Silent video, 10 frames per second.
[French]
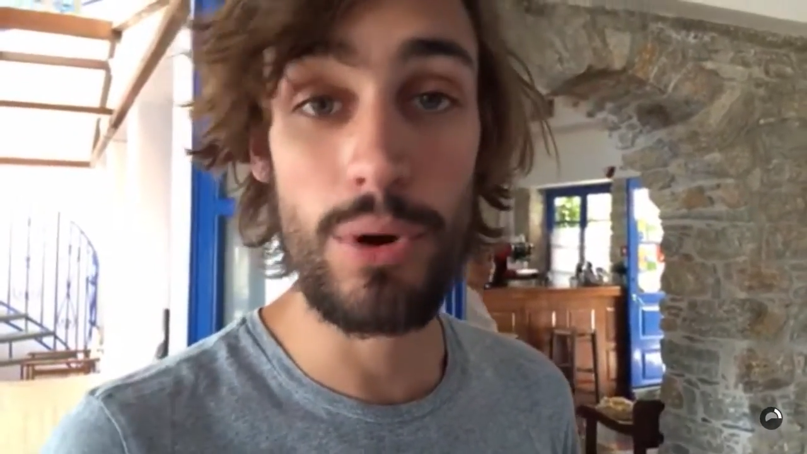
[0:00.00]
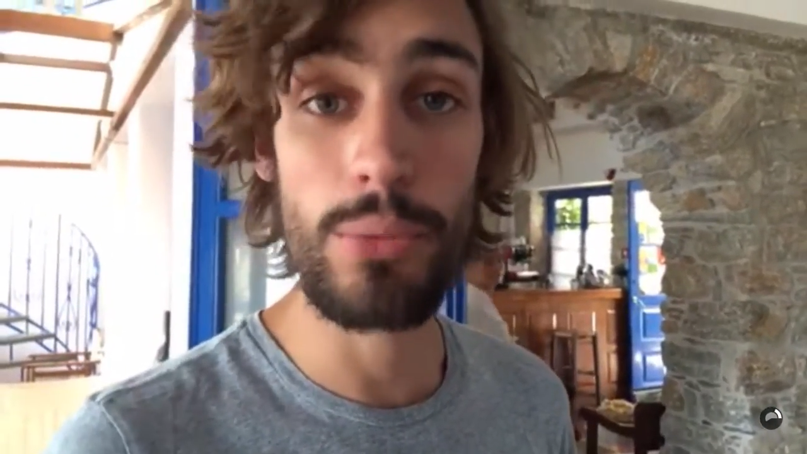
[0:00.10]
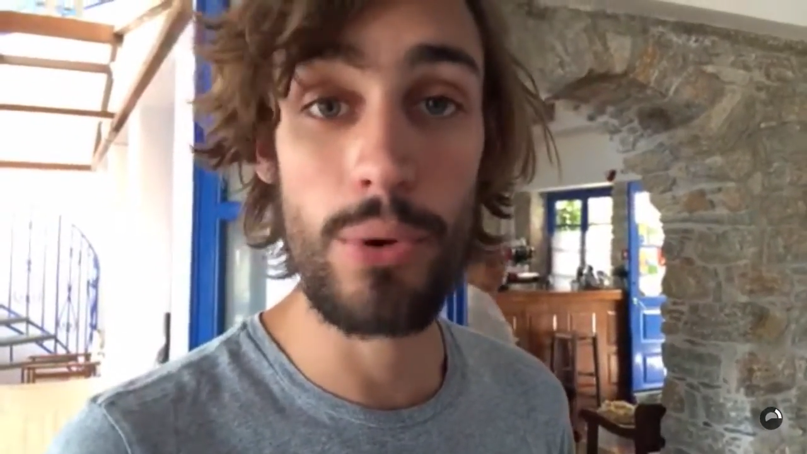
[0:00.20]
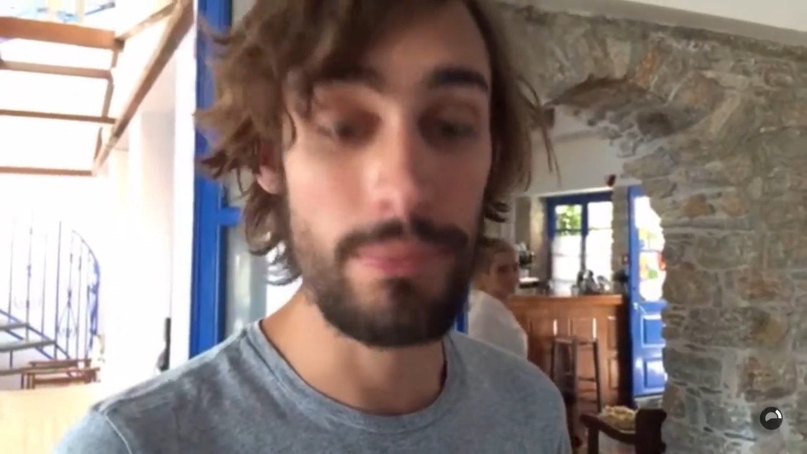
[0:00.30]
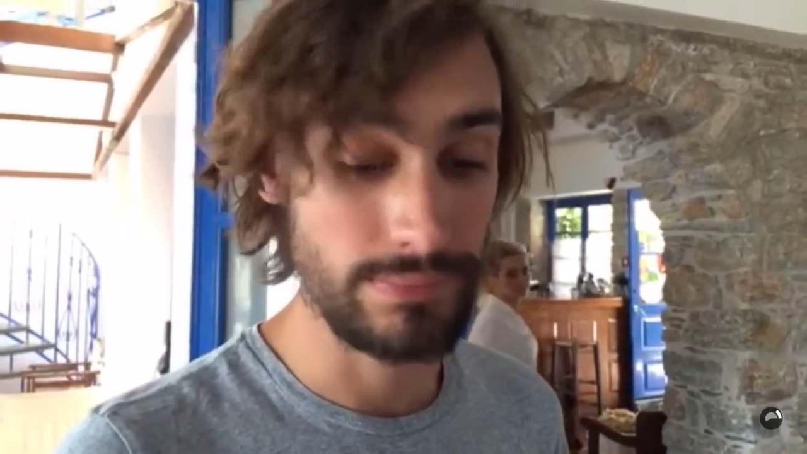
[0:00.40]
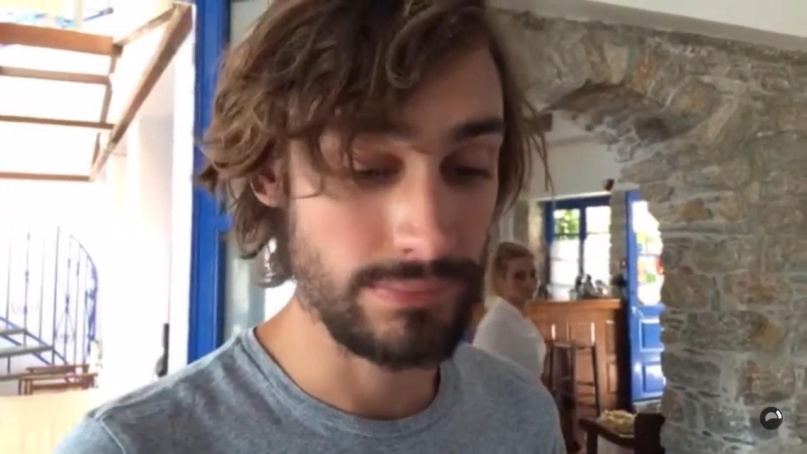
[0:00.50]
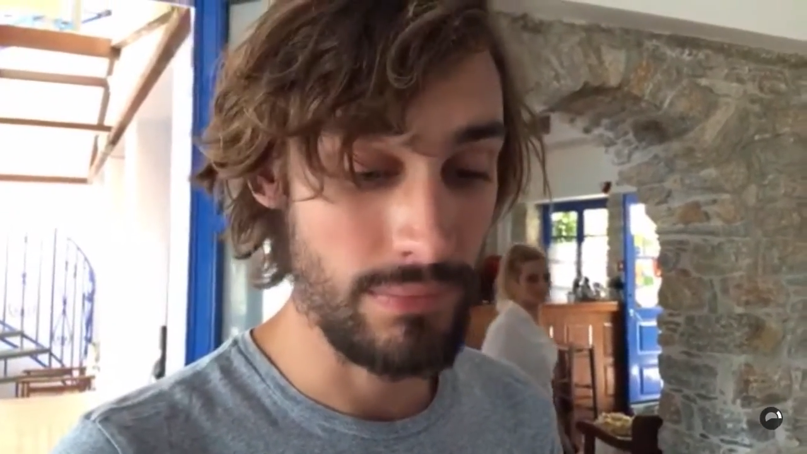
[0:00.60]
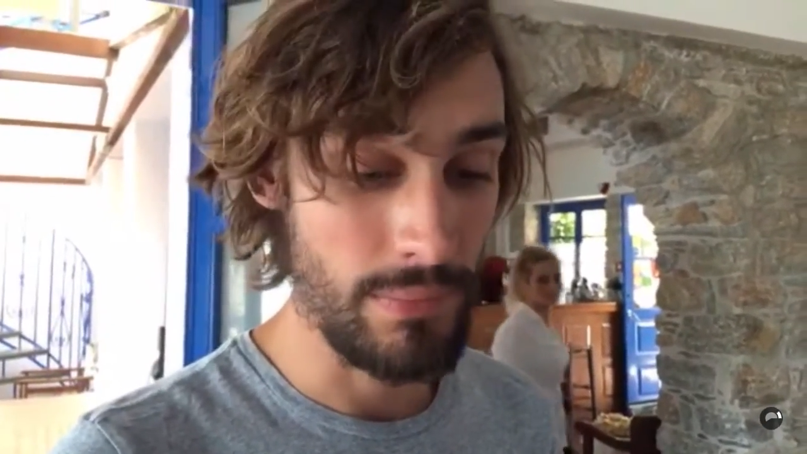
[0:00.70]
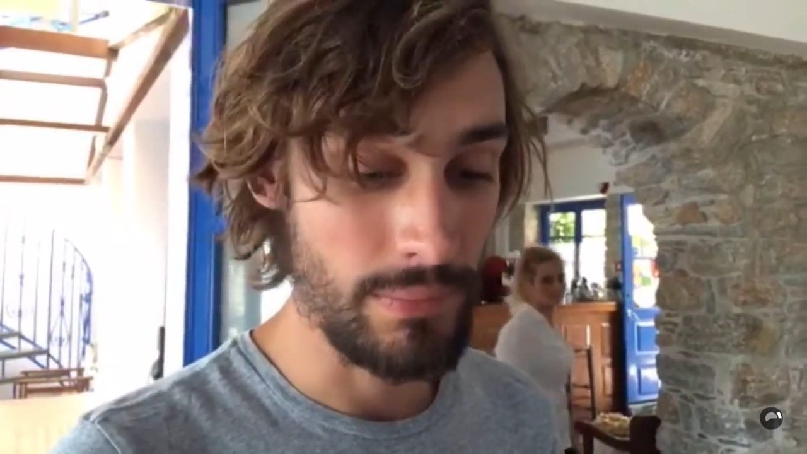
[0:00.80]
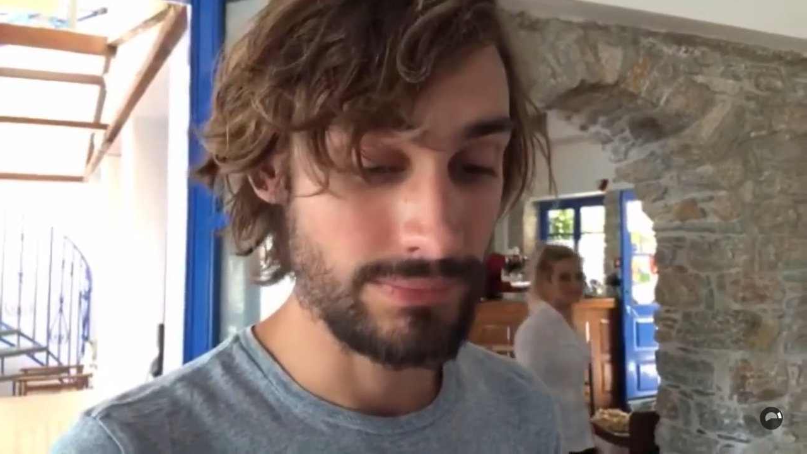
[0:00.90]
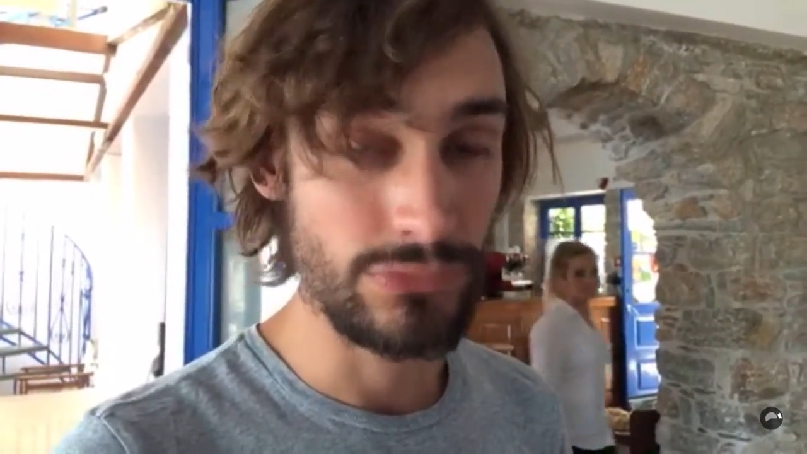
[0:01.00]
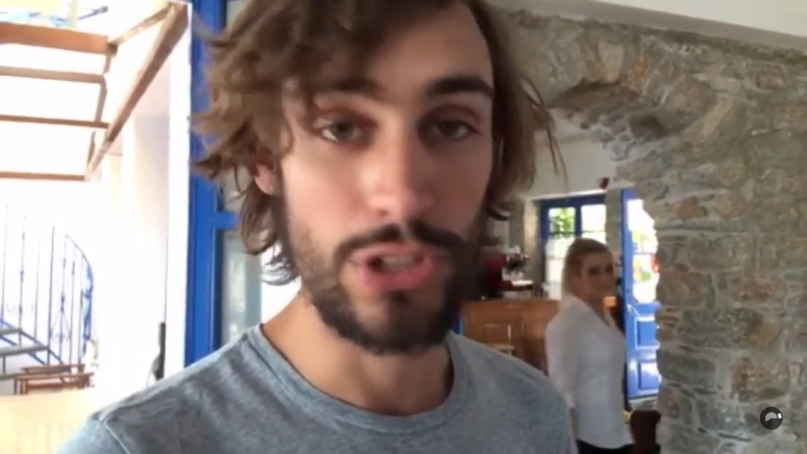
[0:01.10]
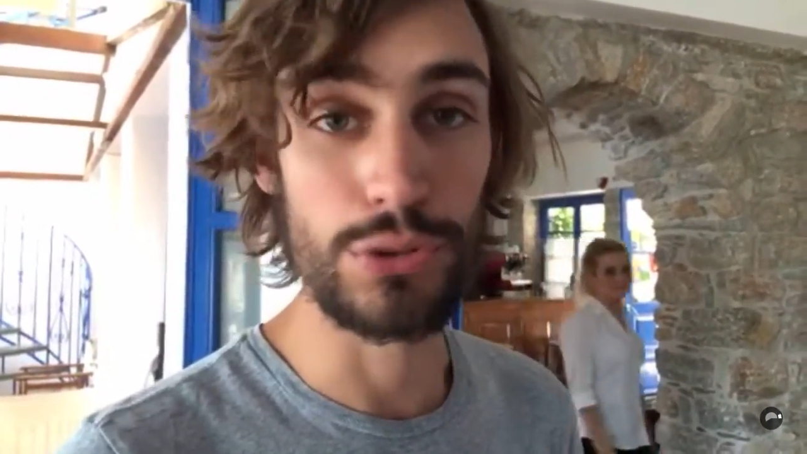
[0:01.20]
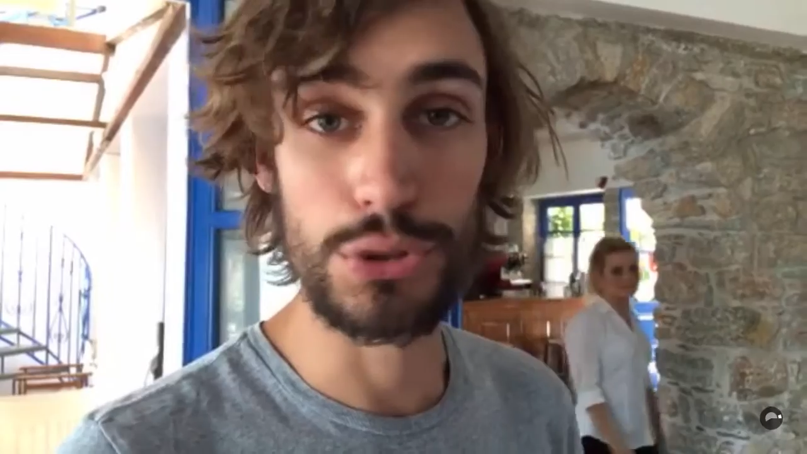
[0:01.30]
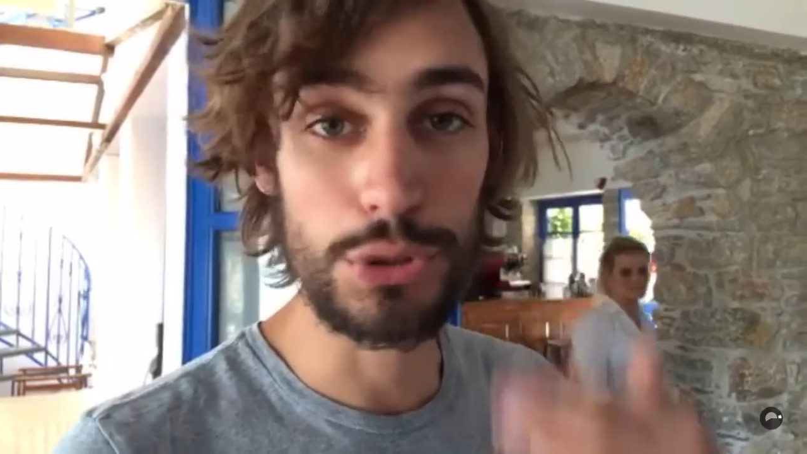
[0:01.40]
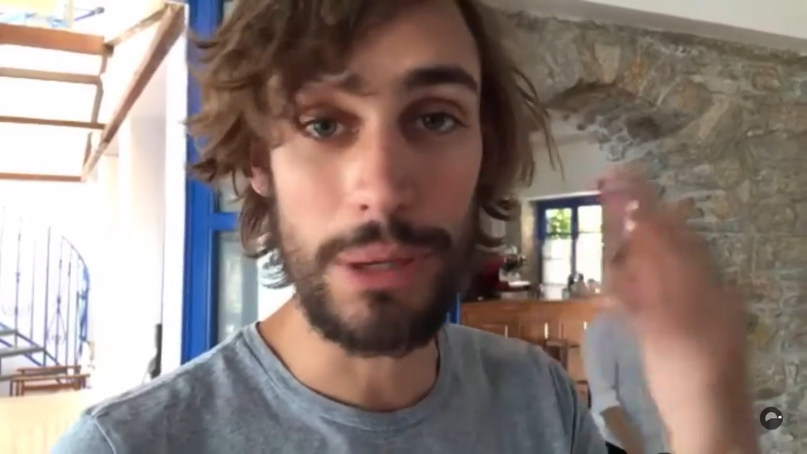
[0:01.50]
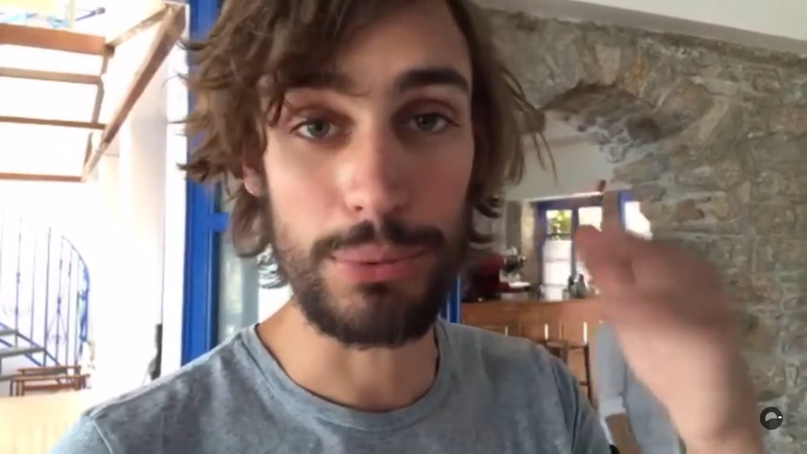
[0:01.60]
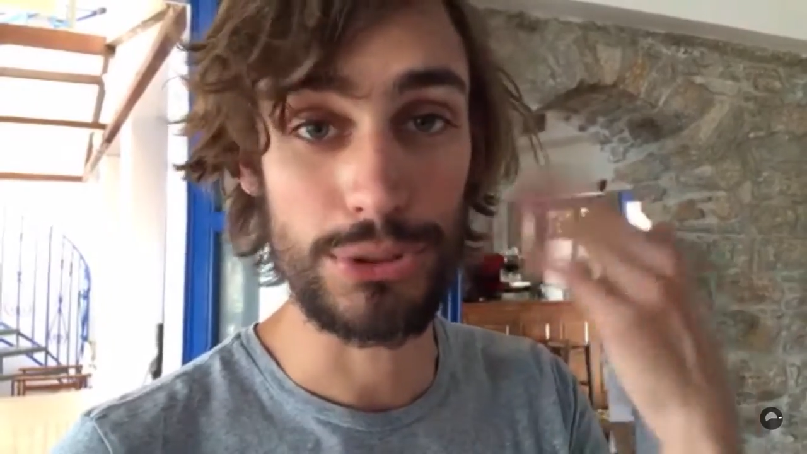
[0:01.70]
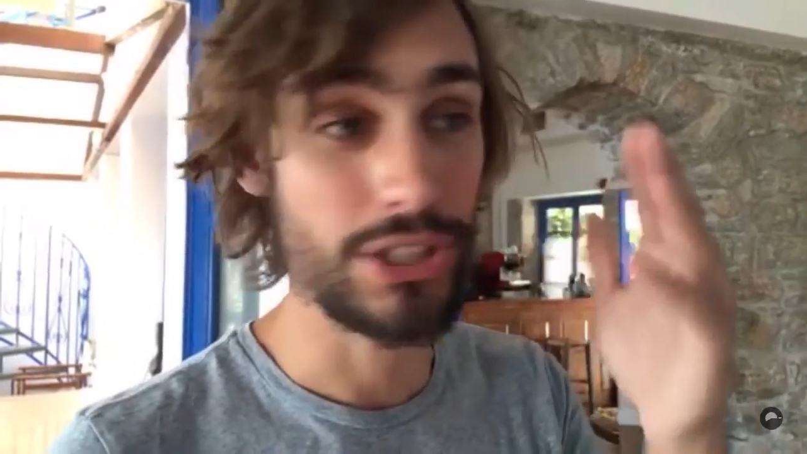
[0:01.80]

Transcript: bon. Faut juste pas penser.